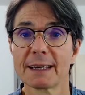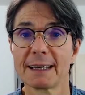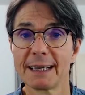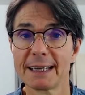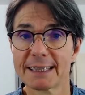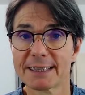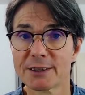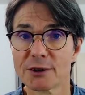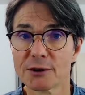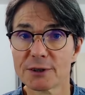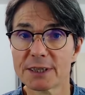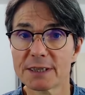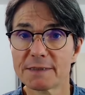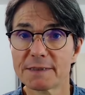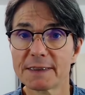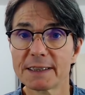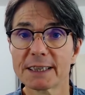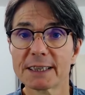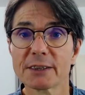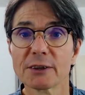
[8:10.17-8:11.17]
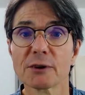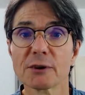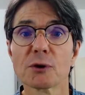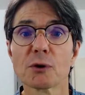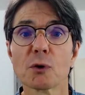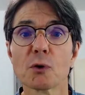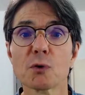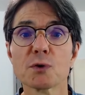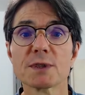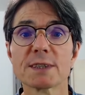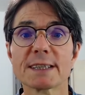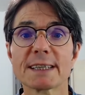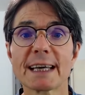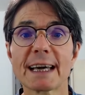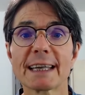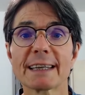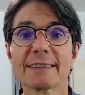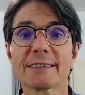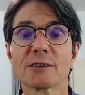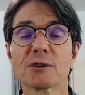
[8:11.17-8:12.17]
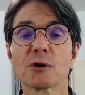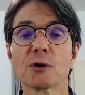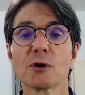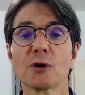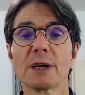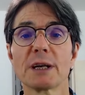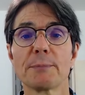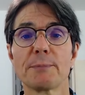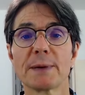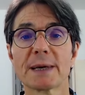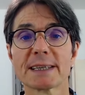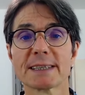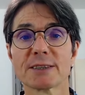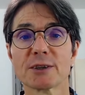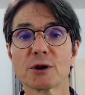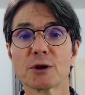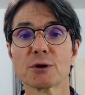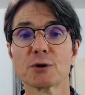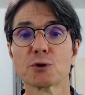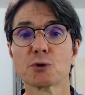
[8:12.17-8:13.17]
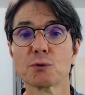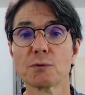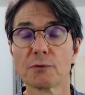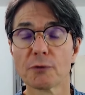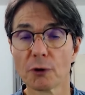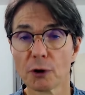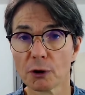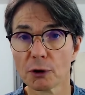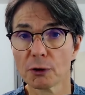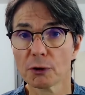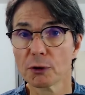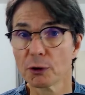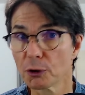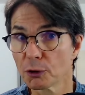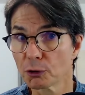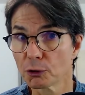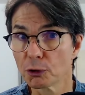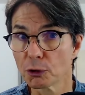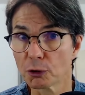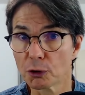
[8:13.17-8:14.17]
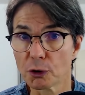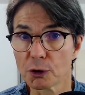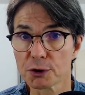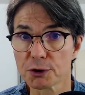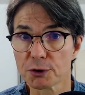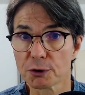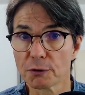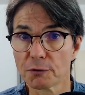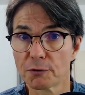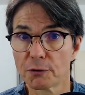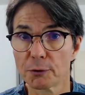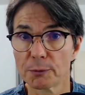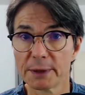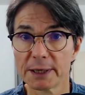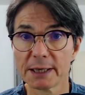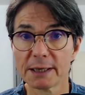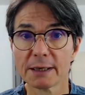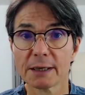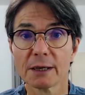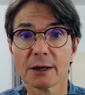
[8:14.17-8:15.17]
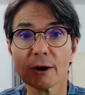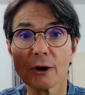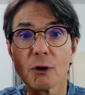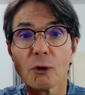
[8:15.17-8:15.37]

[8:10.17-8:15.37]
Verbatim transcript: les scientifiques constatent que les personnes souffrant de claustrophobie